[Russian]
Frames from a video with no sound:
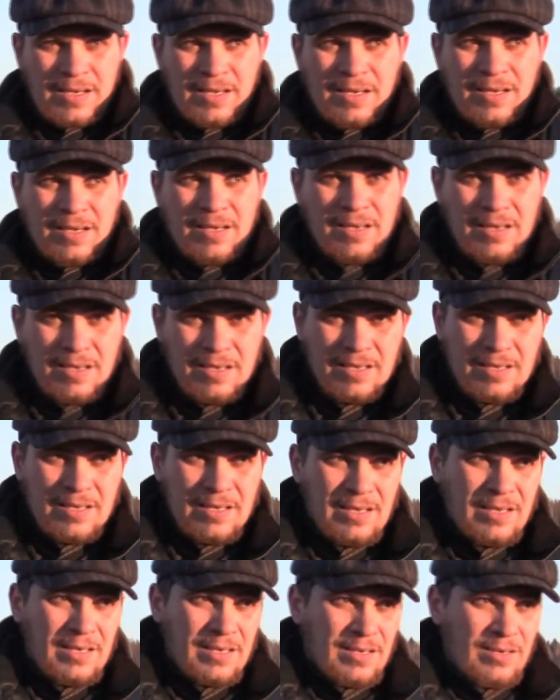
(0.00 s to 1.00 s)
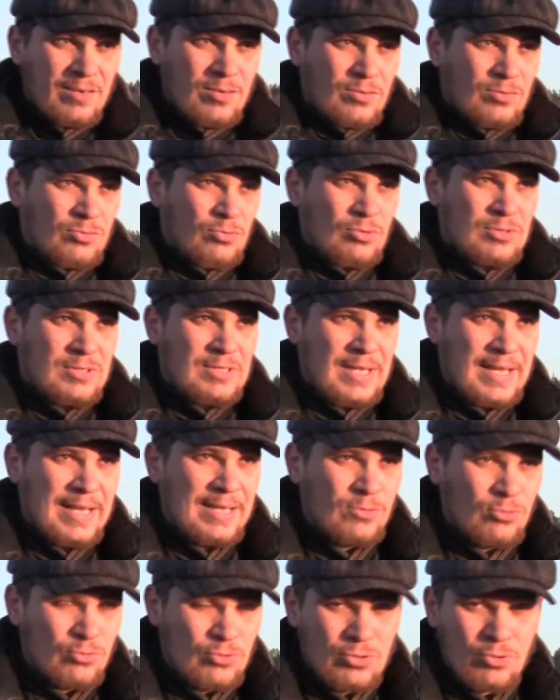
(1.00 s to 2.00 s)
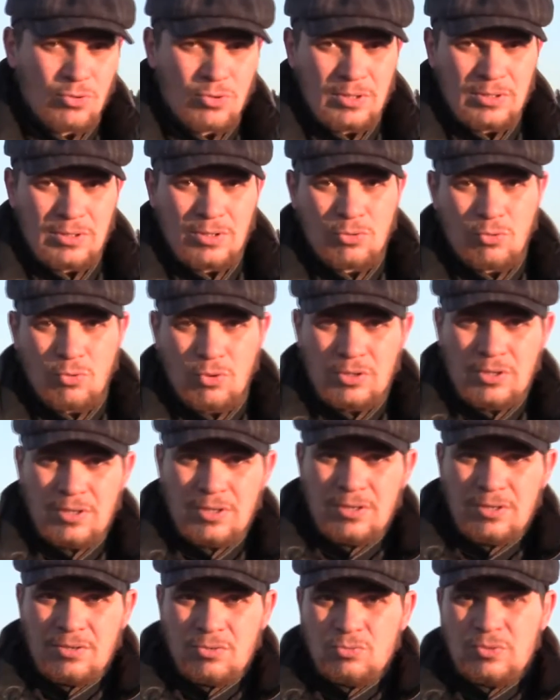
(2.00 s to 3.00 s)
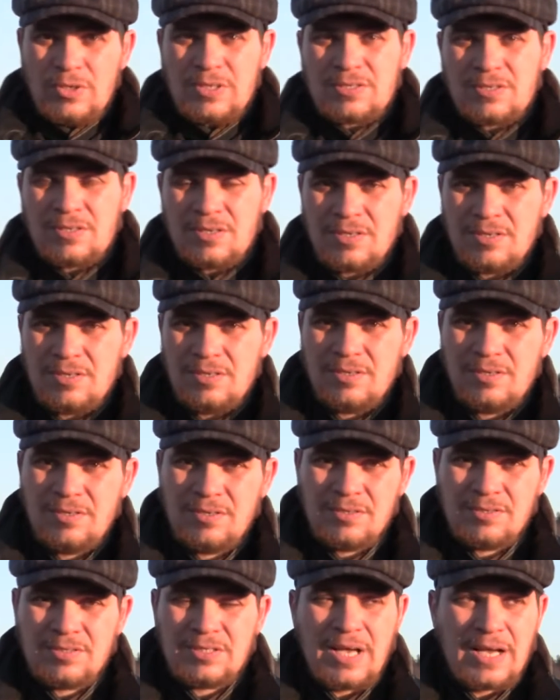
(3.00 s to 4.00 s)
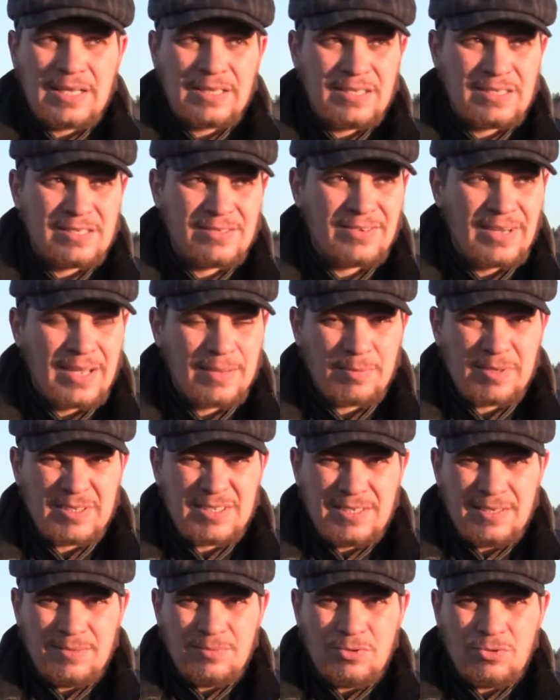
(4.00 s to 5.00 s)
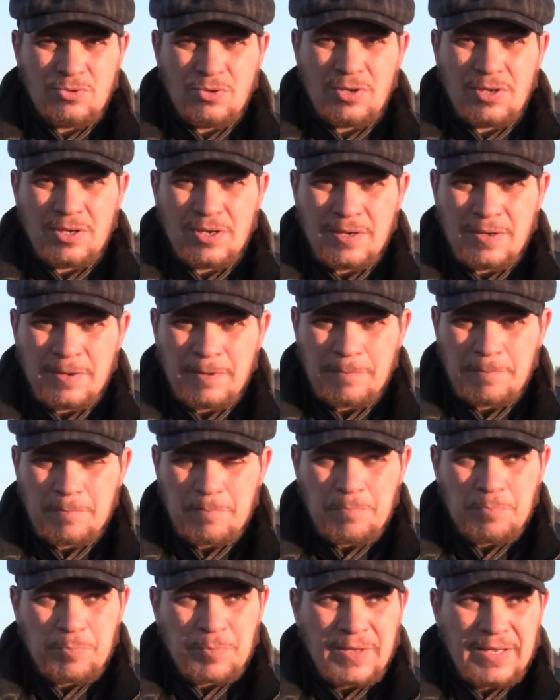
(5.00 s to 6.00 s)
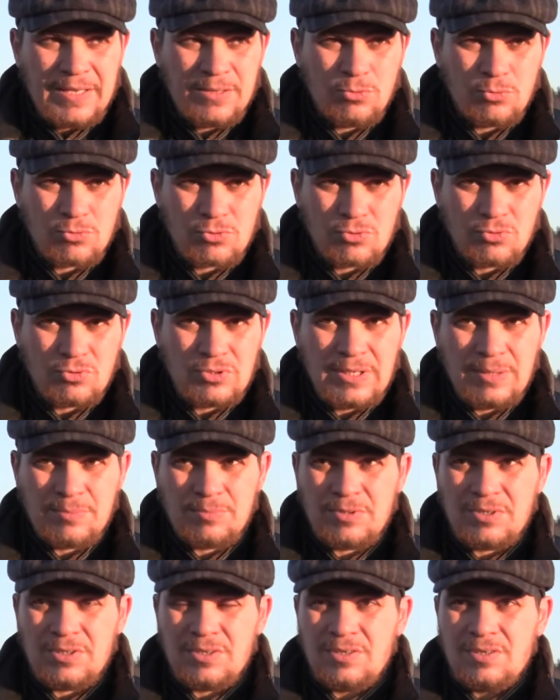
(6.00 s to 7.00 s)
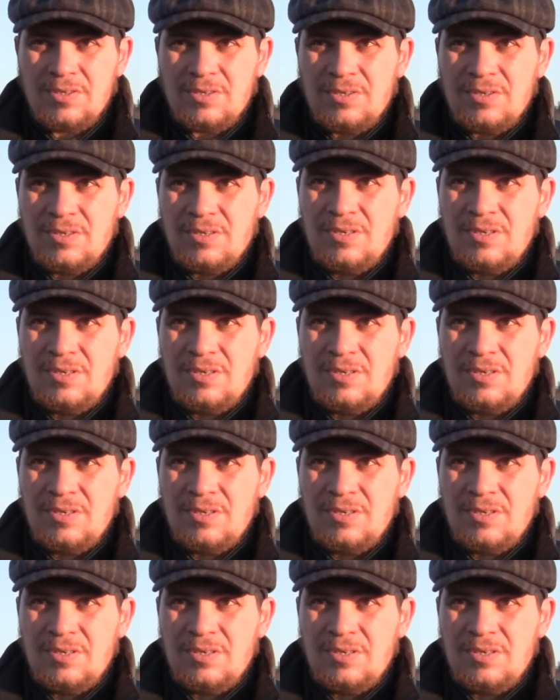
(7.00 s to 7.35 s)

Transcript: Э, кто знает, уже около года у нас с так называемой семьей идут судебные